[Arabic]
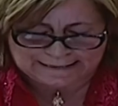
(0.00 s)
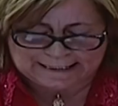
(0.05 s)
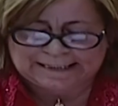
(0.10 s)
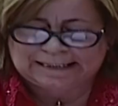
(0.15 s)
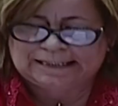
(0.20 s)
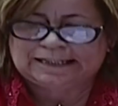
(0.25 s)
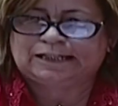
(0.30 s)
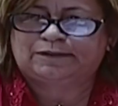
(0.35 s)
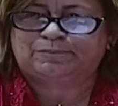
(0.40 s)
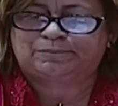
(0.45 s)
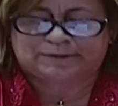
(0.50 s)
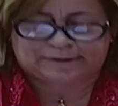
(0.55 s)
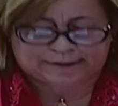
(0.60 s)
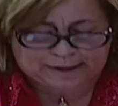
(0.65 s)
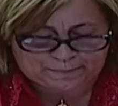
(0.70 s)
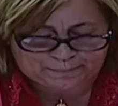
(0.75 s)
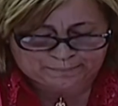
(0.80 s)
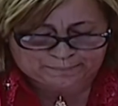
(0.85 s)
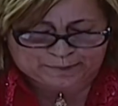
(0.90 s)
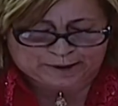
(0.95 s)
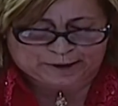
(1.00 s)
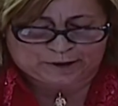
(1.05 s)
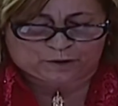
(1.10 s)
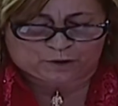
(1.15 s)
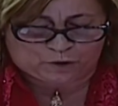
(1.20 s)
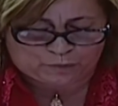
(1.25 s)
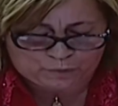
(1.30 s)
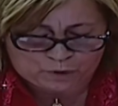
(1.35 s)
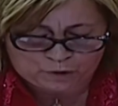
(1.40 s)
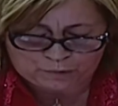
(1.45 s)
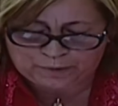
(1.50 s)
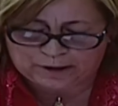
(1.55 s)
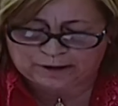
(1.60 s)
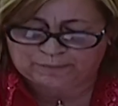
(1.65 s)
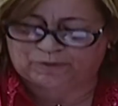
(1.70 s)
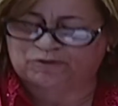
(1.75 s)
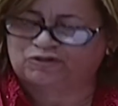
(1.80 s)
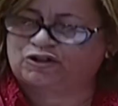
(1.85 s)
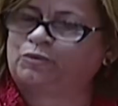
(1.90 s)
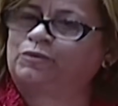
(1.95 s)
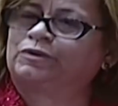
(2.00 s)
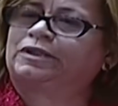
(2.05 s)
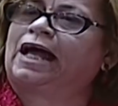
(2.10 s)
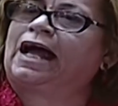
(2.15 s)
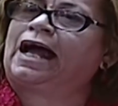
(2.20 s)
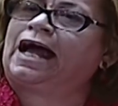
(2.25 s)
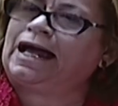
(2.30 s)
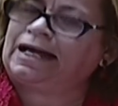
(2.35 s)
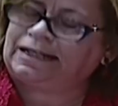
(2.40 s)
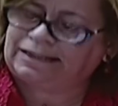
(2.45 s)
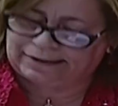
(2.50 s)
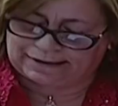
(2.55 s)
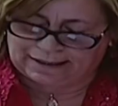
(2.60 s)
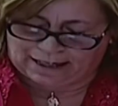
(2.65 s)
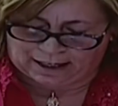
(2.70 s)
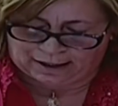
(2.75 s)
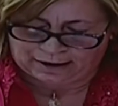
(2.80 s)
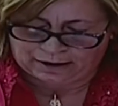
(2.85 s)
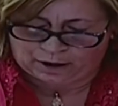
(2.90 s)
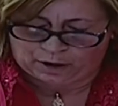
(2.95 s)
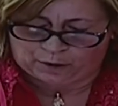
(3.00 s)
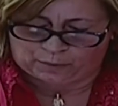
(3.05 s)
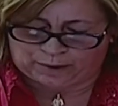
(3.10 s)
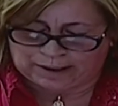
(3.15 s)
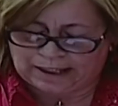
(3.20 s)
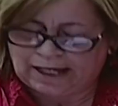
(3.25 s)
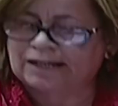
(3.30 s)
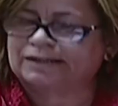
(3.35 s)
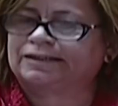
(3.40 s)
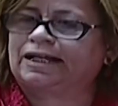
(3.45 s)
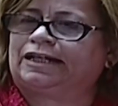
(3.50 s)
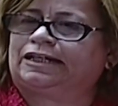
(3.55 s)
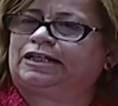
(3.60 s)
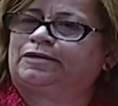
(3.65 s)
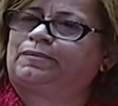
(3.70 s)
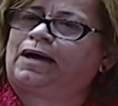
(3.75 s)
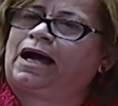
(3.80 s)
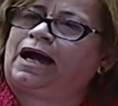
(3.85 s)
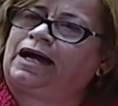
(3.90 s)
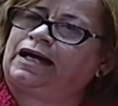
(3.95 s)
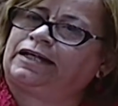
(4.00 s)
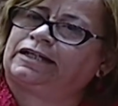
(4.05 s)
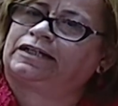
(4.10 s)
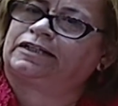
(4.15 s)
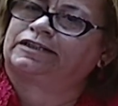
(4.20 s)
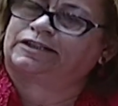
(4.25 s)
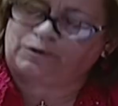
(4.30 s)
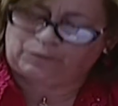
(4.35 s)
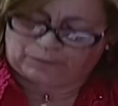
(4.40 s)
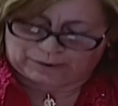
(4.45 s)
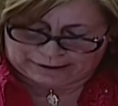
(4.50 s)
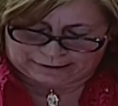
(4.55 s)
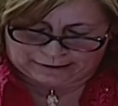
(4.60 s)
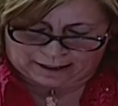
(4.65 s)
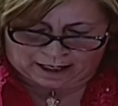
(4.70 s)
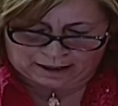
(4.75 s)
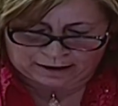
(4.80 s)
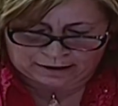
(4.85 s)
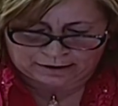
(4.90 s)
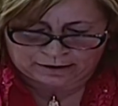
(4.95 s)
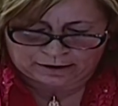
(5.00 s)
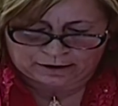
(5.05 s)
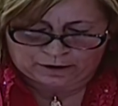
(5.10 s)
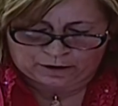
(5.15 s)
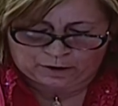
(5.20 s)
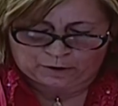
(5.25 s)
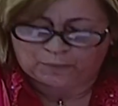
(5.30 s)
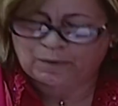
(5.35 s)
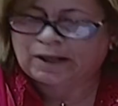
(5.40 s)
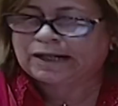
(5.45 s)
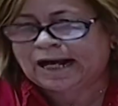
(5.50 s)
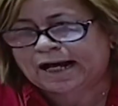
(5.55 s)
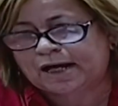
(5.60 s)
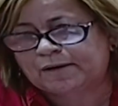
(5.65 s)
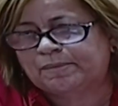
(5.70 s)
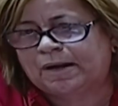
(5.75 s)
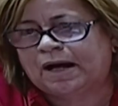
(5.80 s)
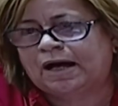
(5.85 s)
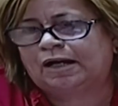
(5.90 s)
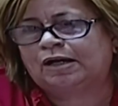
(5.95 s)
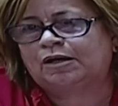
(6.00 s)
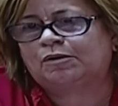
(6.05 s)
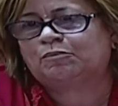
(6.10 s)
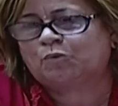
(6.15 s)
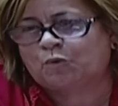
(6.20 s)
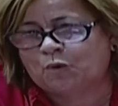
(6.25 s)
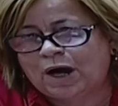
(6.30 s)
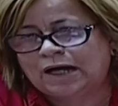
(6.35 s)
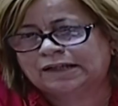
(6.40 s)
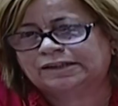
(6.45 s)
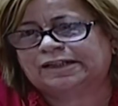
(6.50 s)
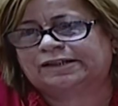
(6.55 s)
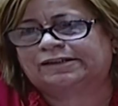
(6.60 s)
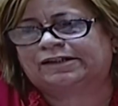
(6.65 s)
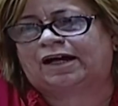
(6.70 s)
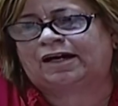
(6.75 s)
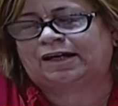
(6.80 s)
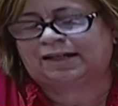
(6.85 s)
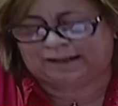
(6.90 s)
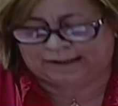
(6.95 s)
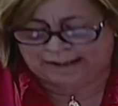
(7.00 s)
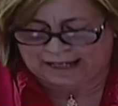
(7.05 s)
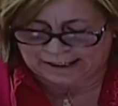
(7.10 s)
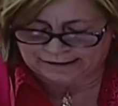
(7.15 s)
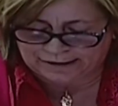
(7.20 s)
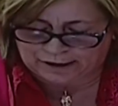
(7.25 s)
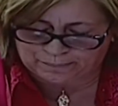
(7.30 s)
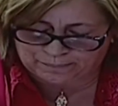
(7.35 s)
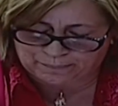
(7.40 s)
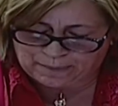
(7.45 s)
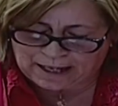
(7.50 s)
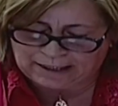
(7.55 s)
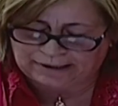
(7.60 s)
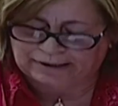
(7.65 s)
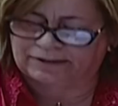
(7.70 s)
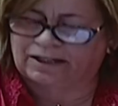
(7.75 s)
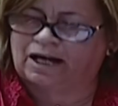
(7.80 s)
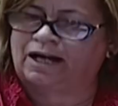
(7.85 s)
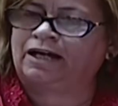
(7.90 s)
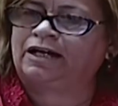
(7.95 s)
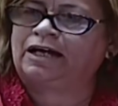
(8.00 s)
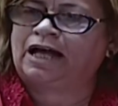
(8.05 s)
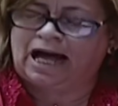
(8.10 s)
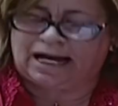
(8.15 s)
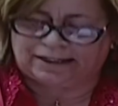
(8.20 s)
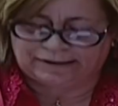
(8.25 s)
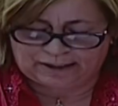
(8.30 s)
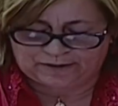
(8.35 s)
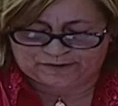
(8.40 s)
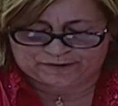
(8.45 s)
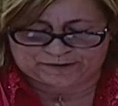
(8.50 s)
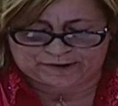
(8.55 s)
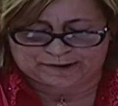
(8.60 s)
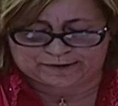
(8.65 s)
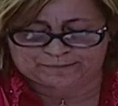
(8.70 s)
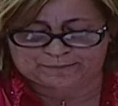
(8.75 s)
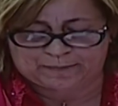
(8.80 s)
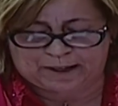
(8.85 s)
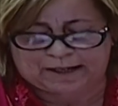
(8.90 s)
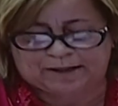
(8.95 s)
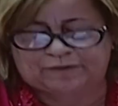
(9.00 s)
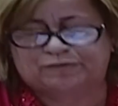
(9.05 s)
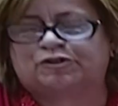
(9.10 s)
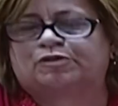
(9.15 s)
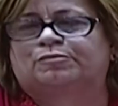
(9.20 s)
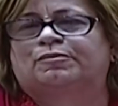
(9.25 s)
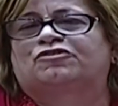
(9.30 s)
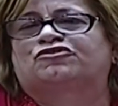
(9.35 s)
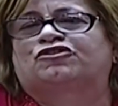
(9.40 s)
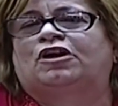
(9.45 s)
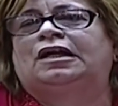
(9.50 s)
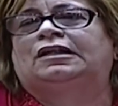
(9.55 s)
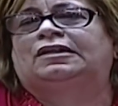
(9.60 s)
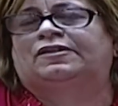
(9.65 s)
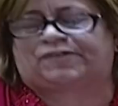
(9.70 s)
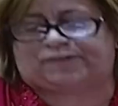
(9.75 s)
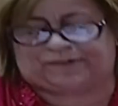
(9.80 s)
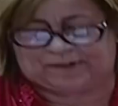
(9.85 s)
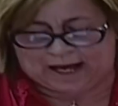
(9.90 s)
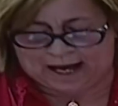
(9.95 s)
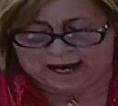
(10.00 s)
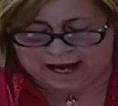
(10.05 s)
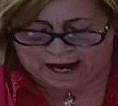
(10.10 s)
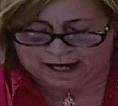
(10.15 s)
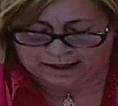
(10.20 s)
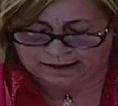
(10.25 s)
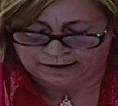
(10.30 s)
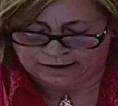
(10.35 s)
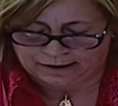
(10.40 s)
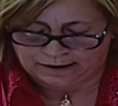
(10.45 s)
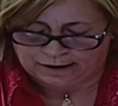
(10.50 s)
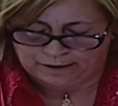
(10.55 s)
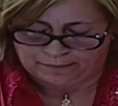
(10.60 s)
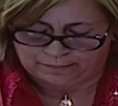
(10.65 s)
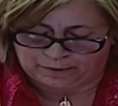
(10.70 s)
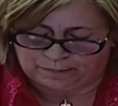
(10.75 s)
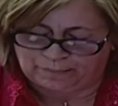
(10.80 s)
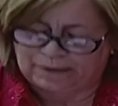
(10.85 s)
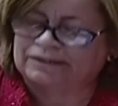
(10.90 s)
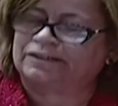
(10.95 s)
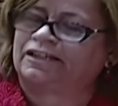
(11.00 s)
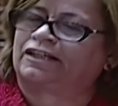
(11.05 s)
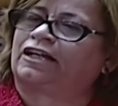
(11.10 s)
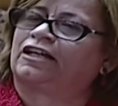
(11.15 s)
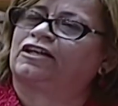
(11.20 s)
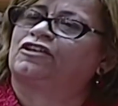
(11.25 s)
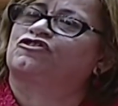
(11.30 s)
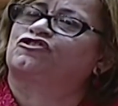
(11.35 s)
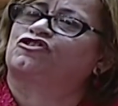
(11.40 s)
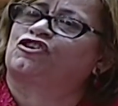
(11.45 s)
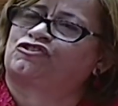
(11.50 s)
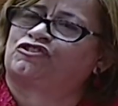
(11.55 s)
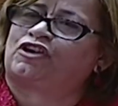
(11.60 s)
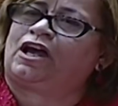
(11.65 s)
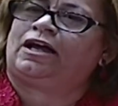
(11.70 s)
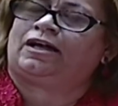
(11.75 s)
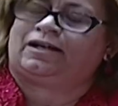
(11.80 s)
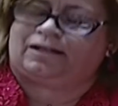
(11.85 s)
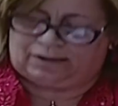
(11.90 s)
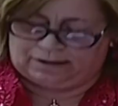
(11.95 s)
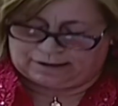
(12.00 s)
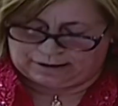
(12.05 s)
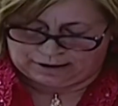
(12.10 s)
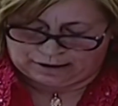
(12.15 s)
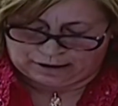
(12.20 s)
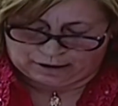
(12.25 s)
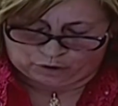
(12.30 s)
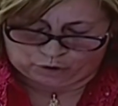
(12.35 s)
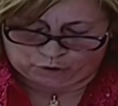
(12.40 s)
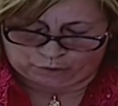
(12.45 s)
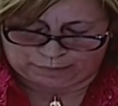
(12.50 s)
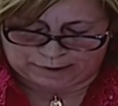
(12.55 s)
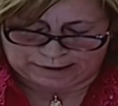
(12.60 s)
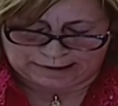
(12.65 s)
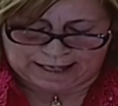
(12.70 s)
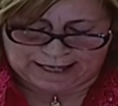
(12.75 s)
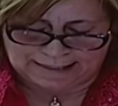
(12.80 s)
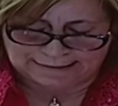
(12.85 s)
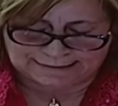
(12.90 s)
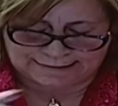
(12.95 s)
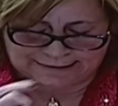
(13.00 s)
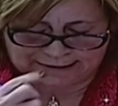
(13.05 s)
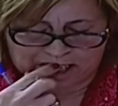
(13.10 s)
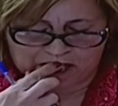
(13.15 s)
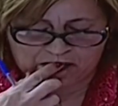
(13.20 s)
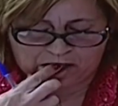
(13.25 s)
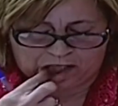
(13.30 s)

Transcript: تعليم طبي عمومي بجودة عالية ويخضع لمعايير دولية ورغبة مواطنة لأطبائنا عن الاستثمار في مجال الصحة بمنطق ججع لوبيات